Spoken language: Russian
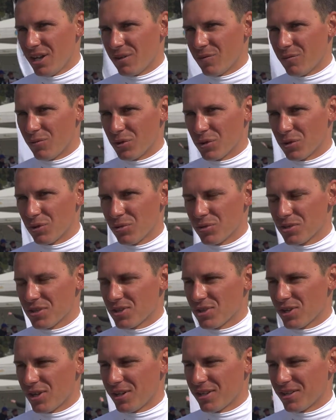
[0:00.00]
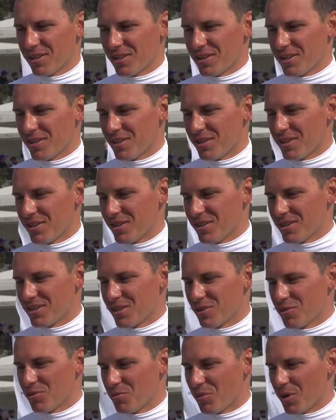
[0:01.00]
Вот. Но изначально
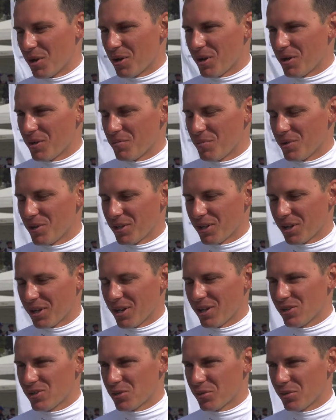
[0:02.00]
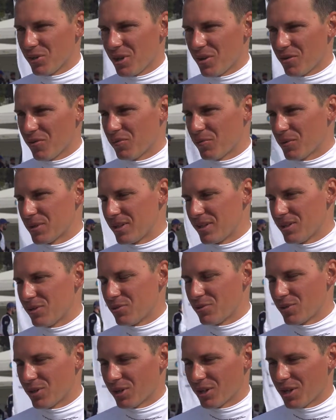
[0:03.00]
задумка была такая, что я в
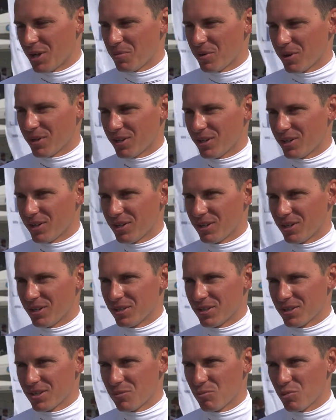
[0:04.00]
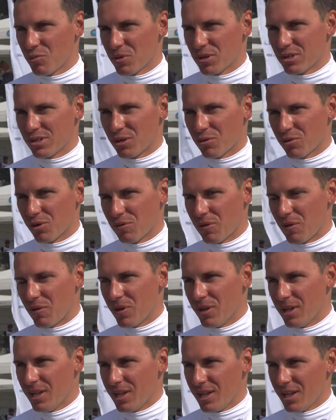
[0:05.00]
последующих этапах э, займу место
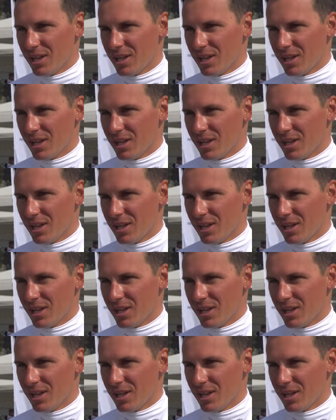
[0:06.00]
рулевого.